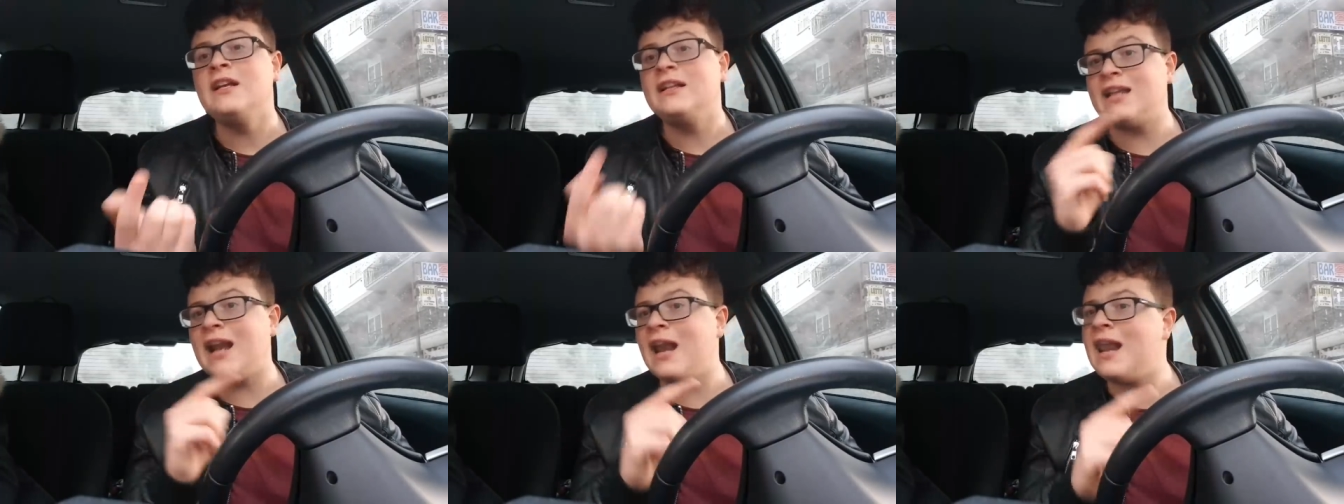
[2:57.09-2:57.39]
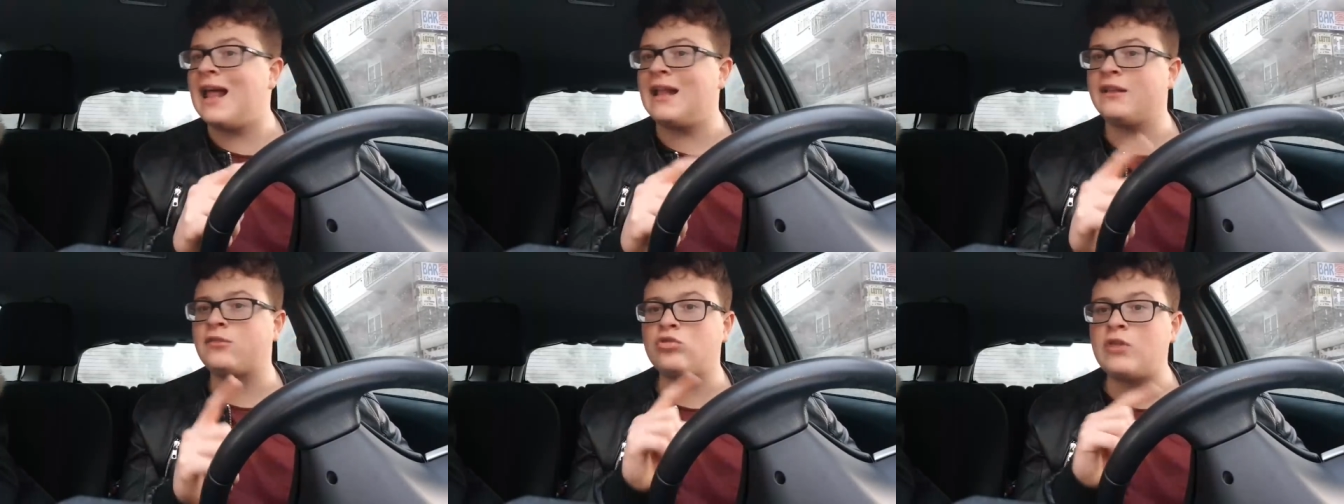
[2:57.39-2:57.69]
Tra
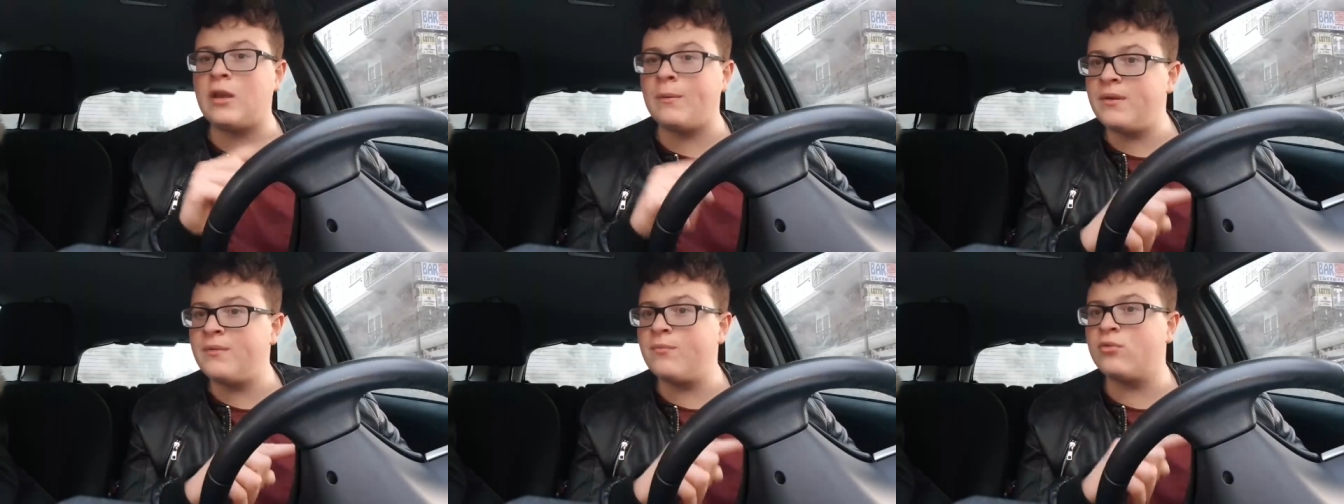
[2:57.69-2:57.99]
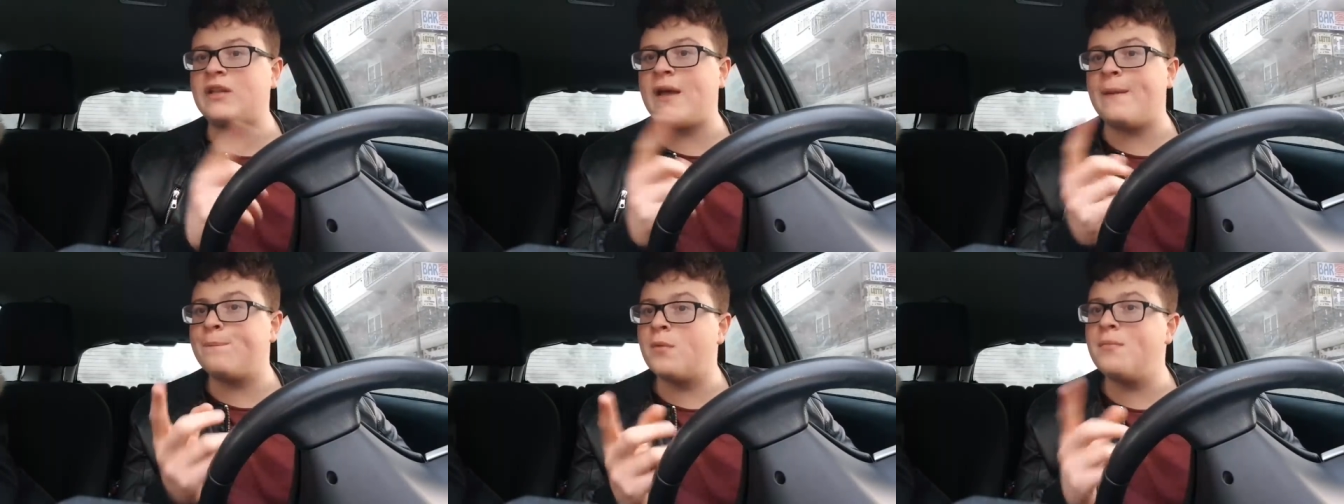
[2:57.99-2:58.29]
l'altro nel
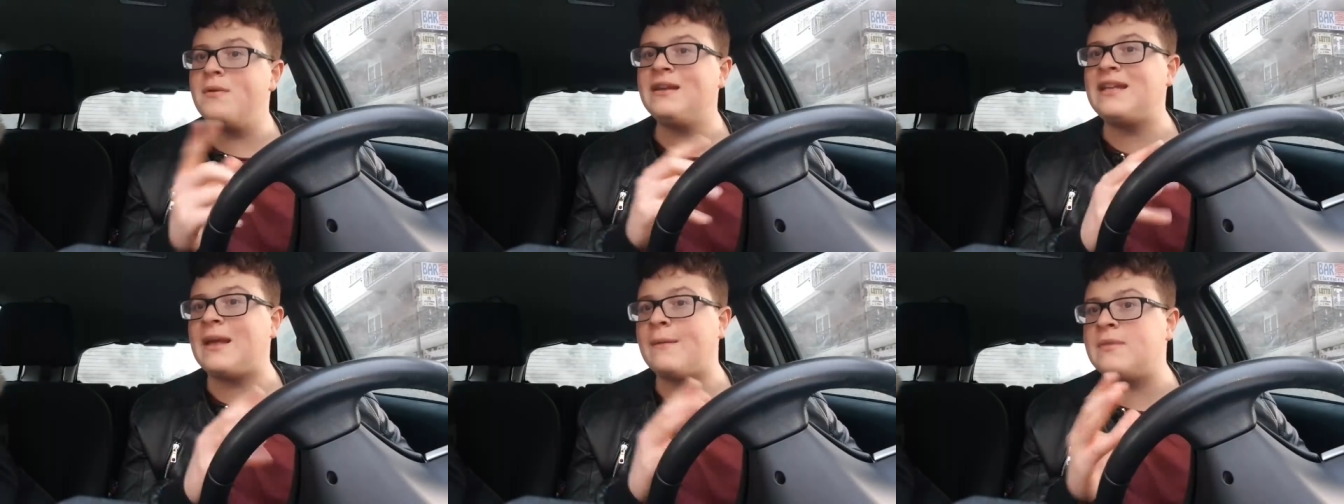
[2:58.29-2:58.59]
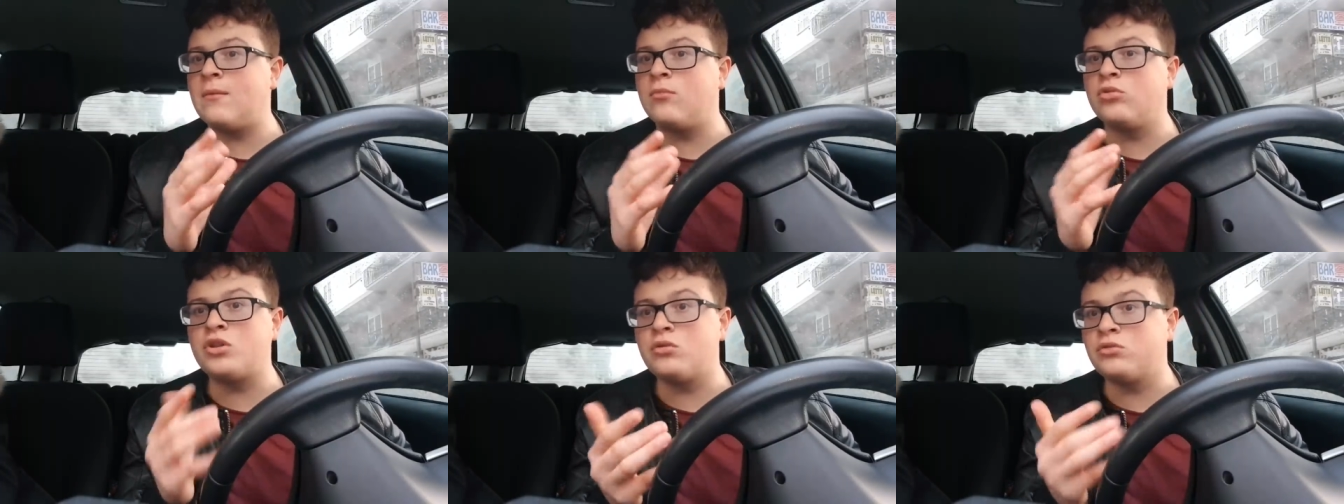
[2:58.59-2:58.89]
primo tempo perché
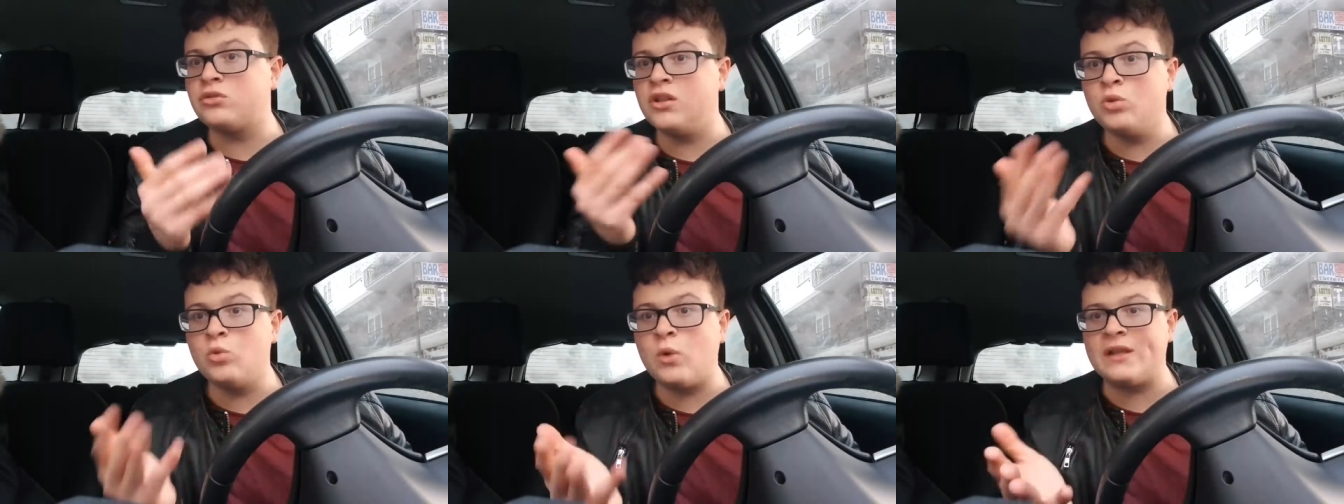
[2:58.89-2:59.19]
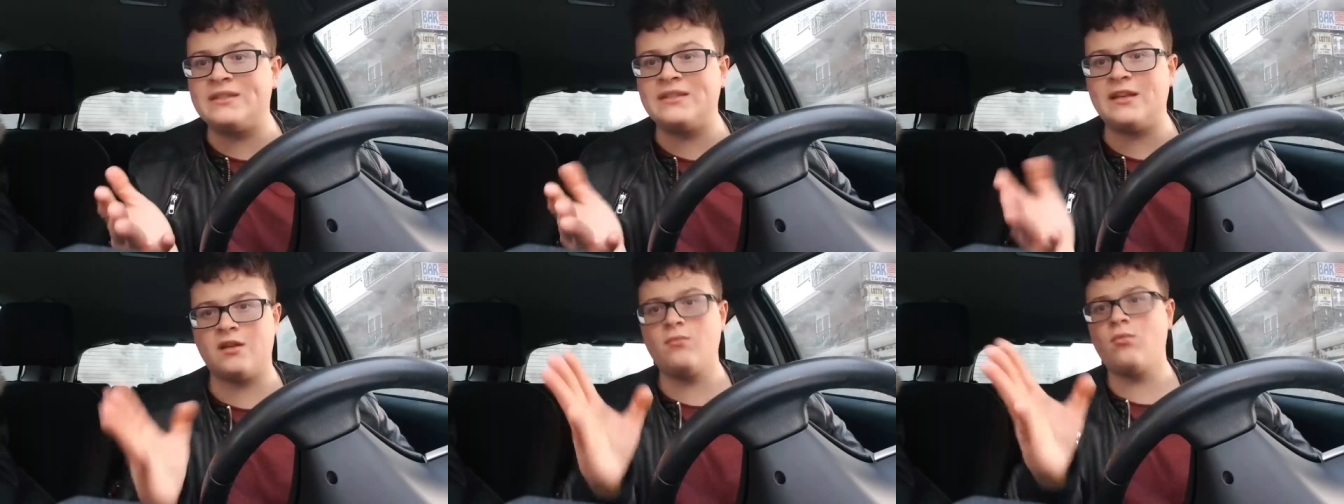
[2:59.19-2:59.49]
abbiamo tenuto il
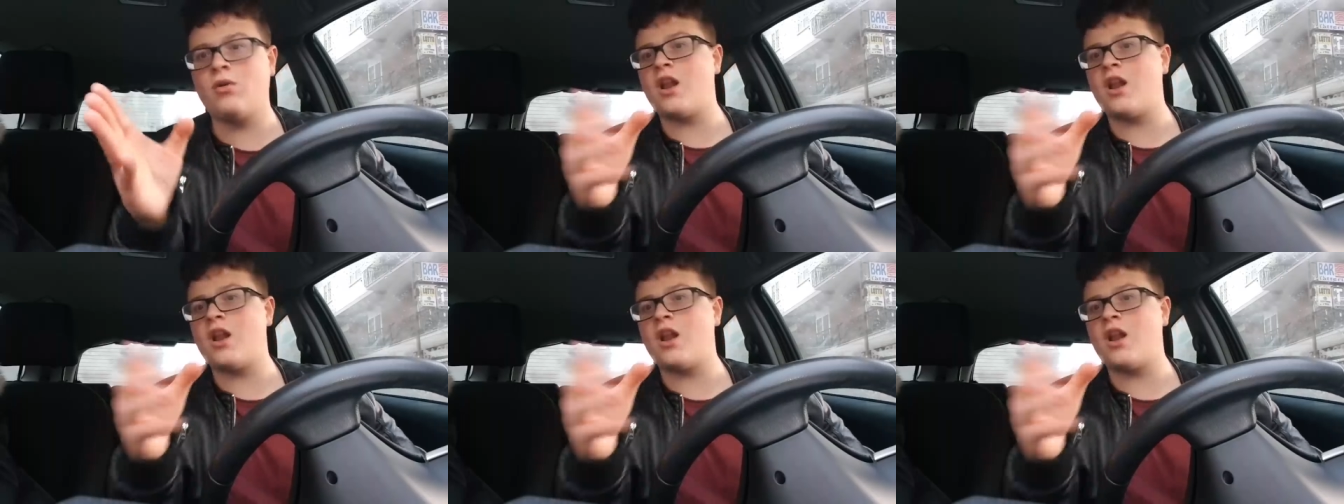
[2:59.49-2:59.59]
2-0?